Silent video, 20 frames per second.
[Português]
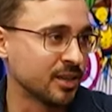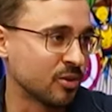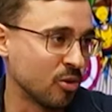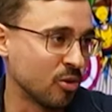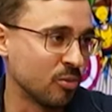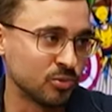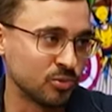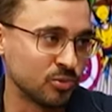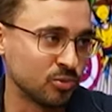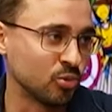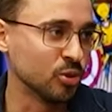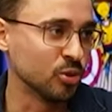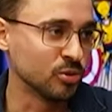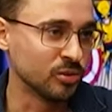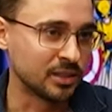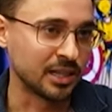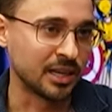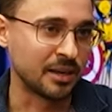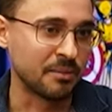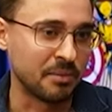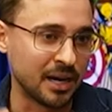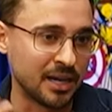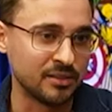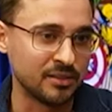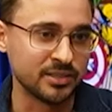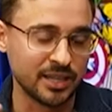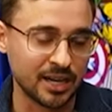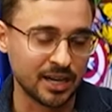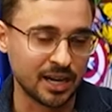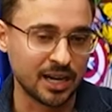Como todo trabalho,
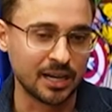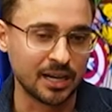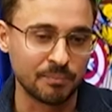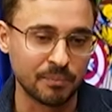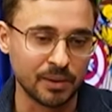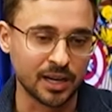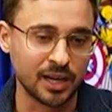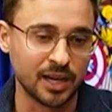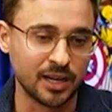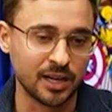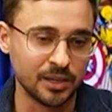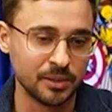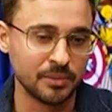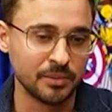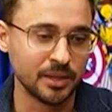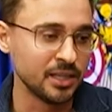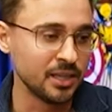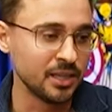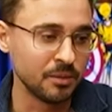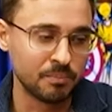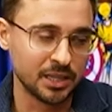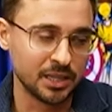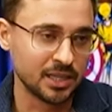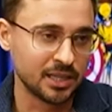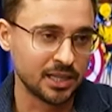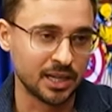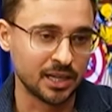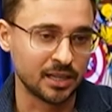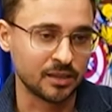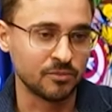você rala pra caramba aí, dependendo
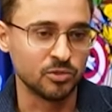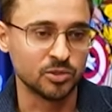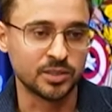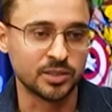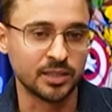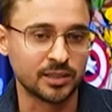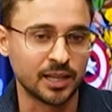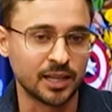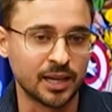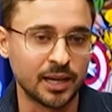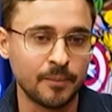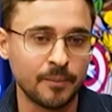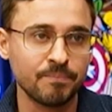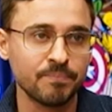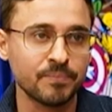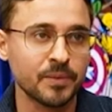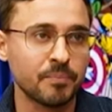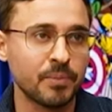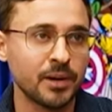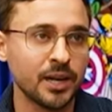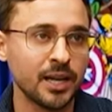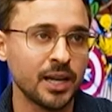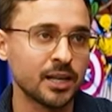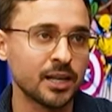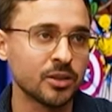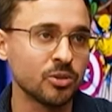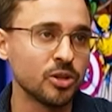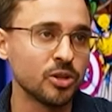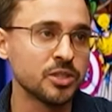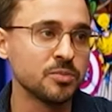da área que você tá, para ganhar
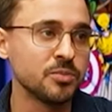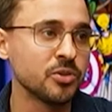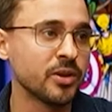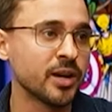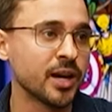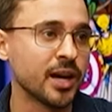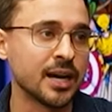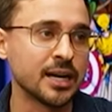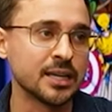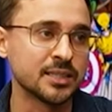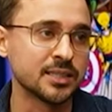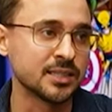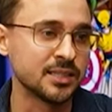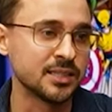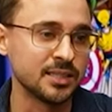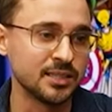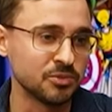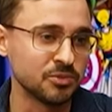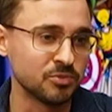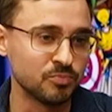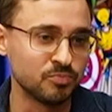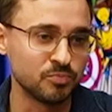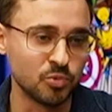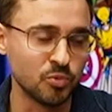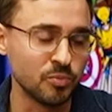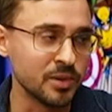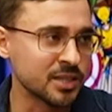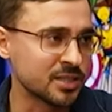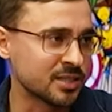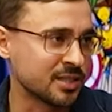dois mil reais, assim, um
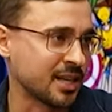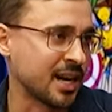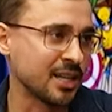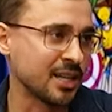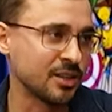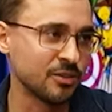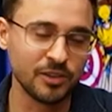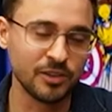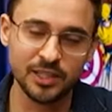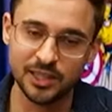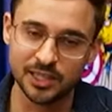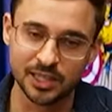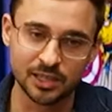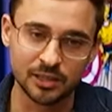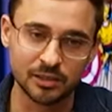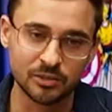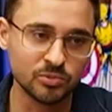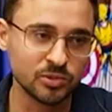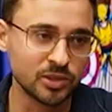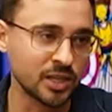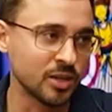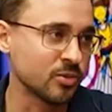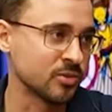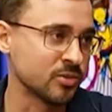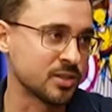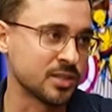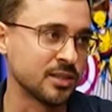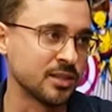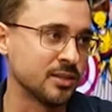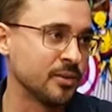mestrado. Eu falei, não, não tem
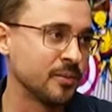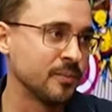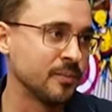condição.